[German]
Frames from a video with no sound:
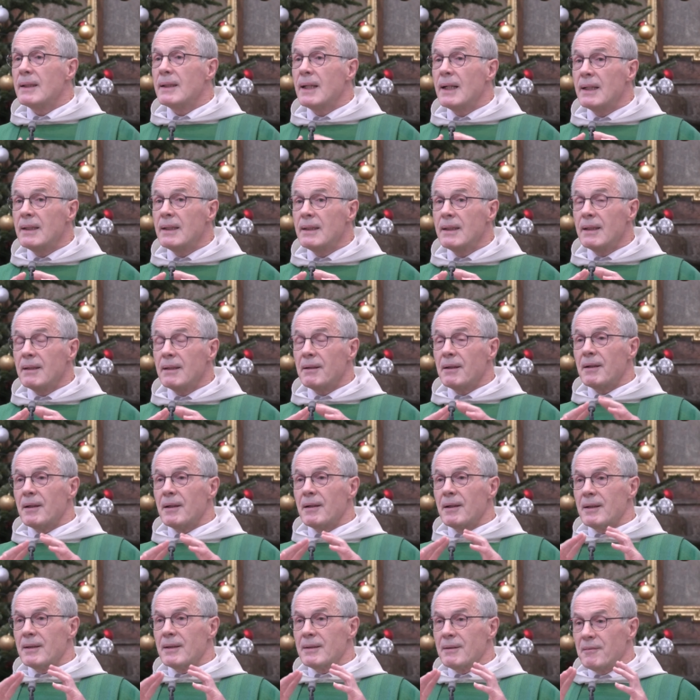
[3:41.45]
dann
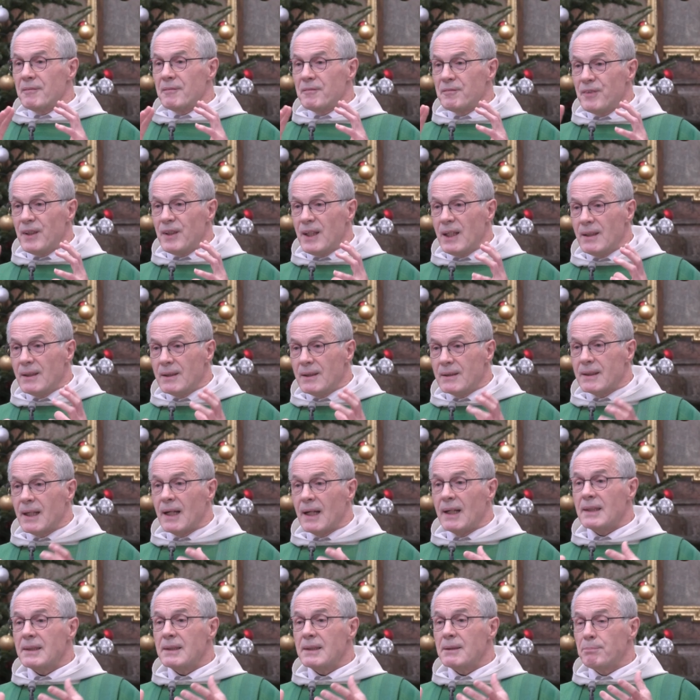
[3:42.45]
will
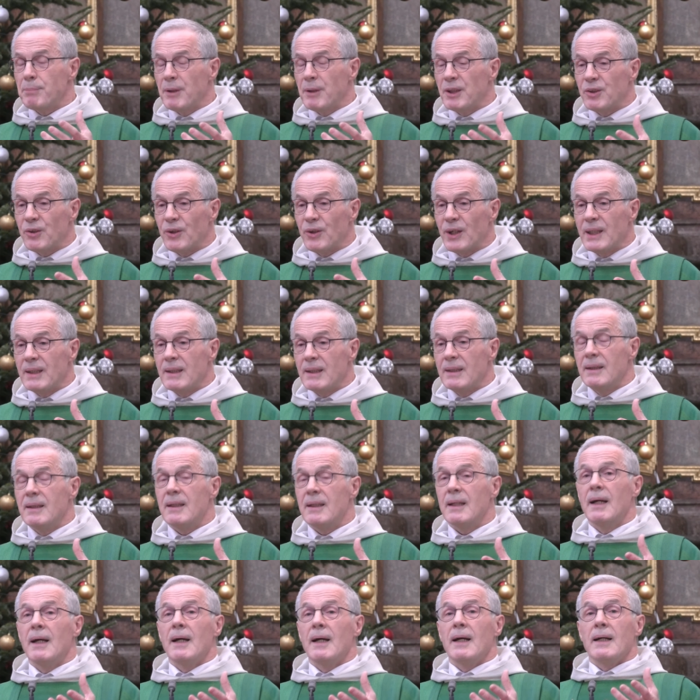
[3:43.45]
das
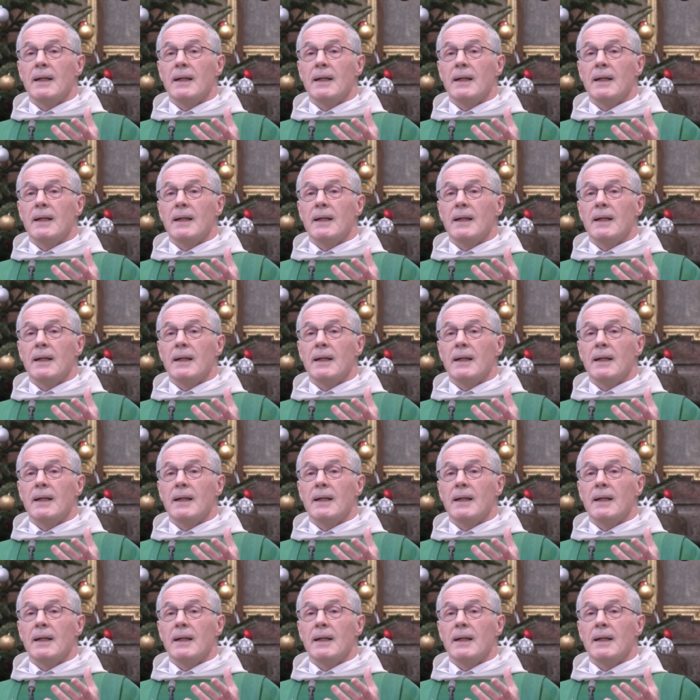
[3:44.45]
bedeuten,